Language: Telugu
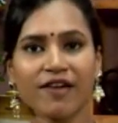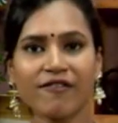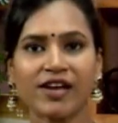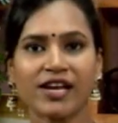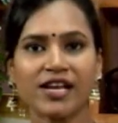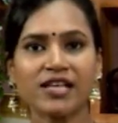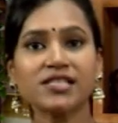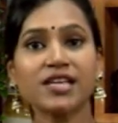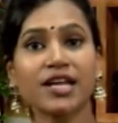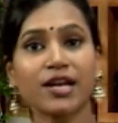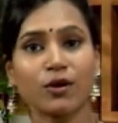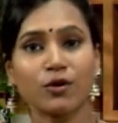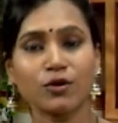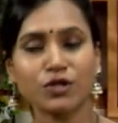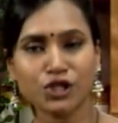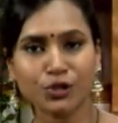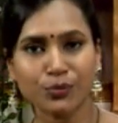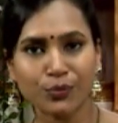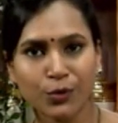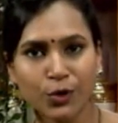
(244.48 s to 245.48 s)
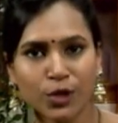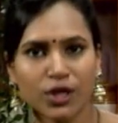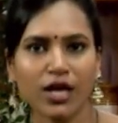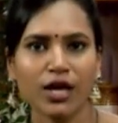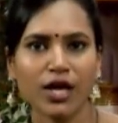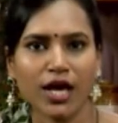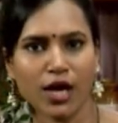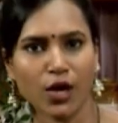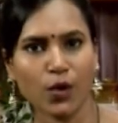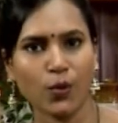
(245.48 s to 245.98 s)
ఏవైనా సరే కొంచెం
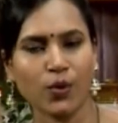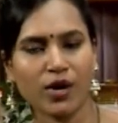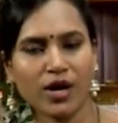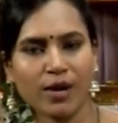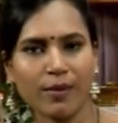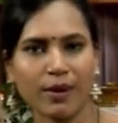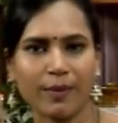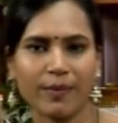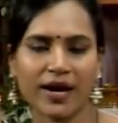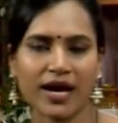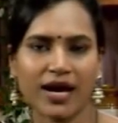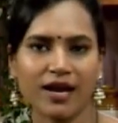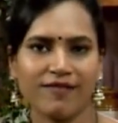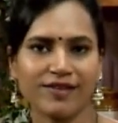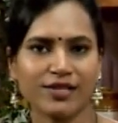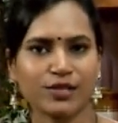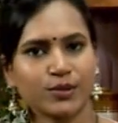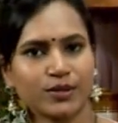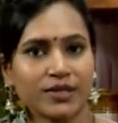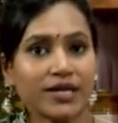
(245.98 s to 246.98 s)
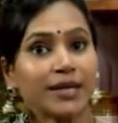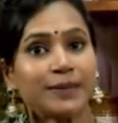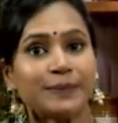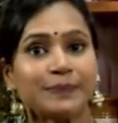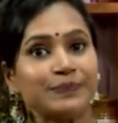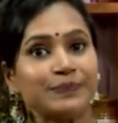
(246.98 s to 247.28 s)
ముడతలు ఎక్కువ ఉన్న మిరపకాయలు వేసుకుంటే